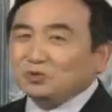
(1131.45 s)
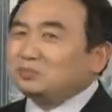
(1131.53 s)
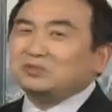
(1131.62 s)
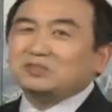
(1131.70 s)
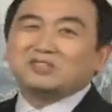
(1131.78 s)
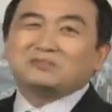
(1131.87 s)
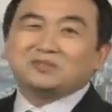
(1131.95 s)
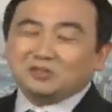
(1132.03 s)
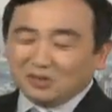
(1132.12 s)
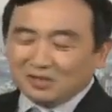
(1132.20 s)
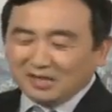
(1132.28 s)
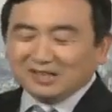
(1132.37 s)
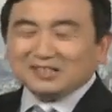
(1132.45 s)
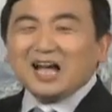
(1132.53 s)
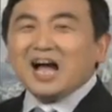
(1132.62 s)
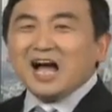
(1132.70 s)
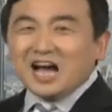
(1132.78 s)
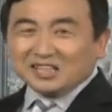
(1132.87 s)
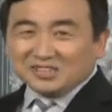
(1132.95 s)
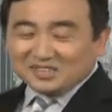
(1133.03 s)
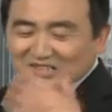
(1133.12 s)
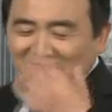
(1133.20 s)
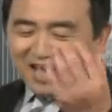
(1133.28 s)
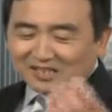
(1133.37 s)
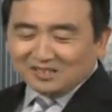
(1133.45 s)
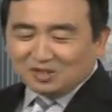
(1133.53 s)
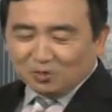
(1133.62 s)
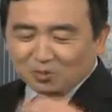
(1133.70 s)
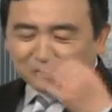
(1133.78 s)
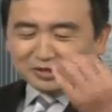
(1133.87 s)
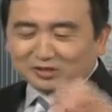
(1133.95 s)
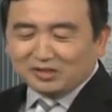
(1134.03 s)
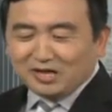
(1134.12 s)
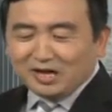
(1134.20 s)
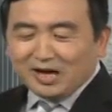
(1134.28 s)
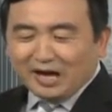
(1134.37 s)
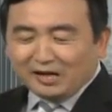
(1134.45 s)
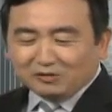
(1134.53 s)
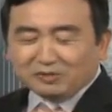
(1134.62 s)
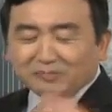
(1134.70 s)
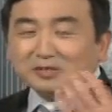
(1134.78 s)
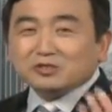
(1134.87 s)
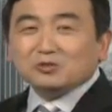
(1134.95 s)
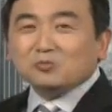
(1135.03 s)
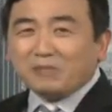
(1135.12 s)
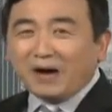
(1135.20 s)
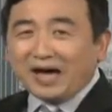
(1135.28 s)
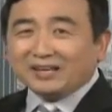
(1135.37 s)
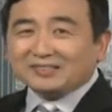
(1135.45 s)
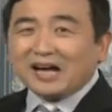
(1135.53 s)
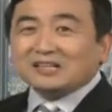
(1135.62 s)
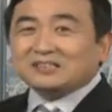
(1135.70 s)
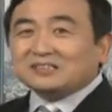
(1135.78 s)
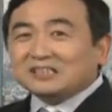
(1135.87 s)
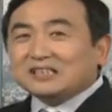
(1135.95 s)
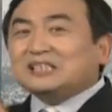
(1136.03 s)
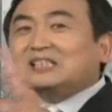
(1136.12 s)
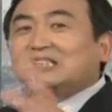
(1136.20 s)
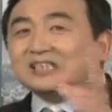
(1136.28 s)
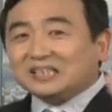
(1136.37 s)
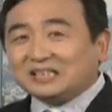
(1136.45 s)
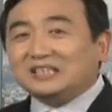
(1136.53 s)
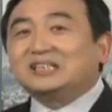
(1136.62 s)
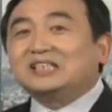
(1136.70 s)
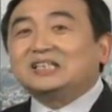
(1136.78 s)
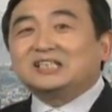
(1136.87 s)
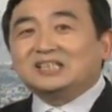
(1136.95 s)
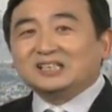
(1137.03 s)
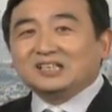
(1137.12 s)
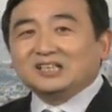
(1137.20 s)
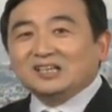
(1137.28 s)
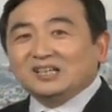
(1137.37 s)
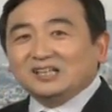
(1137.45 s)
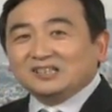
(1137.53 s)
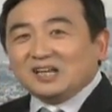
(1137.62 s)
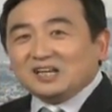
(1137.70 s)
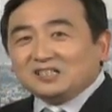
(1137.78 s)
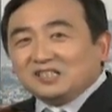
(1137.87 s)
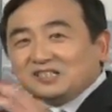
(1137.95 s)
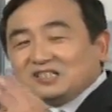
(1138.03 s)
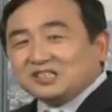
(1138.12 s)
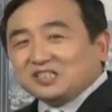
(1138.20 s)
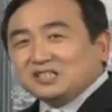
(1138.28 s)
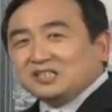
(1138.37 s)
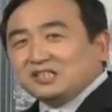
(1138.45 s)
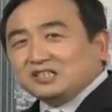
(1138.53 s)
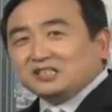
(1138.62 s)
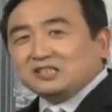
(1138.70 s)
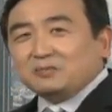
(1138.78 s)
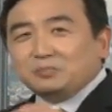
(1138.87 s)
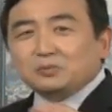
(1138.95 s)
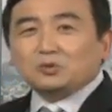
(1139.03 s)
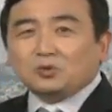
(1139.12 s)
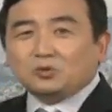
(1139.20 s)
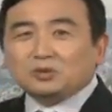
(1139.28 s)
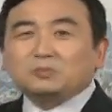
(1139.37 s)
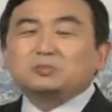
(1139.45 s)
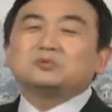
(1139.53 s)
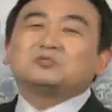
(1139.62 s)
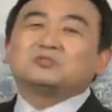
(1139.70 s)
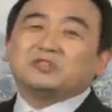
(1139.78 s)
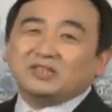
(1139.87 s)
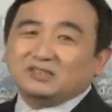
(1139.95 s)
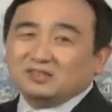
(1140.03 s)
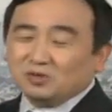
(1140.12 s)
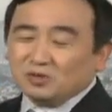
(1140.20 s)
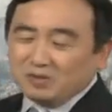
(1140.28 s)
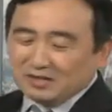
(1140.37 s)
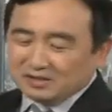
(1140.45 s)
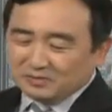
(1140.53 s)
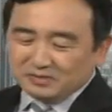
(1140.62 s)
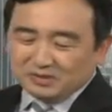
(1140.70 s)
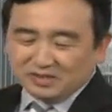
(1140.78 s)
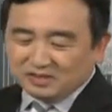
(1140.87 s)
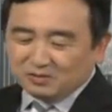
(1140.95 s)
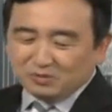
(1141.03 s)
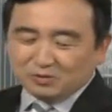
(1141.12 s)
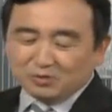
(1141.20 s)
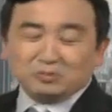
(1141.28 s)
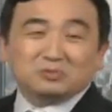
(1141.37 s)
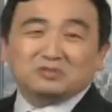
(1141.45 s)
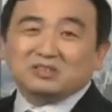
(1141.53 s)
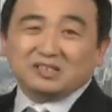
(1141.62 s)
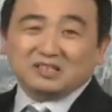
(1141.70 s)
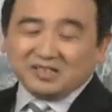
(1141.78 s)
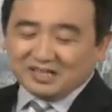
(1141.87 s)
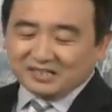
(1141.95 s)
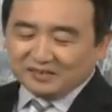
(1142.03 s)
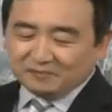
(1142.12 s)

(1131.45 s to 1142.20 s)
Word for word: 不是什么收，它是它的喉舌还有什么收买啊？它是一体，它是一个身体上的不同的部分，对吧？这这个我觉得不是这个概念。